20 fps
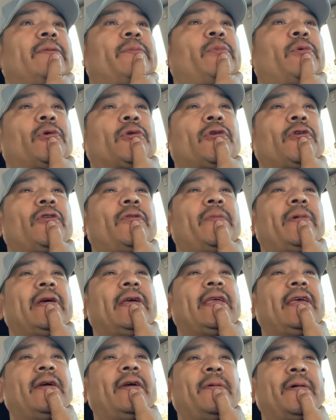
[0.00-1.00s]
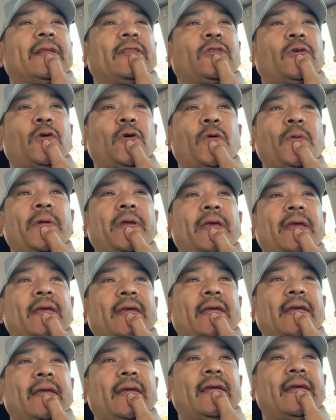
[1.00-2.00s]
Por nombre lleva Toby
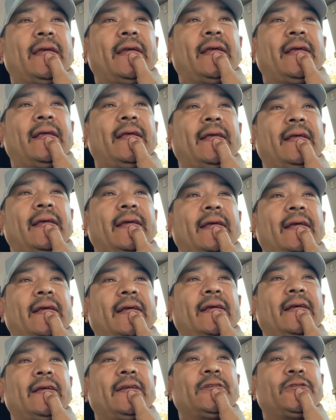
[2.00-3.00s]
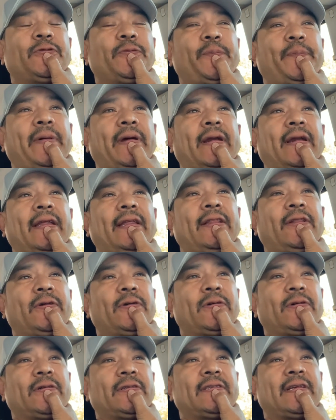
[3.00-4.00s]
es un
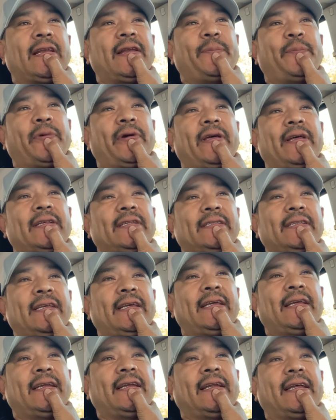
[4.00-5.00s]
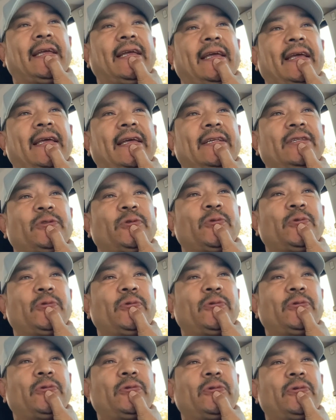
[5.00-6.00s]
perrito que se le puede decir que es
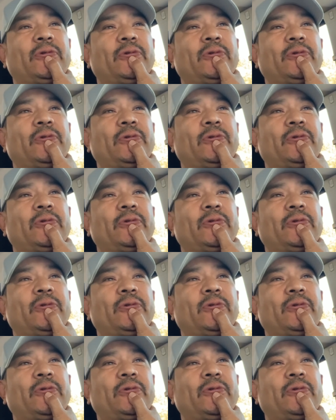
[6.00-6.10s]
un,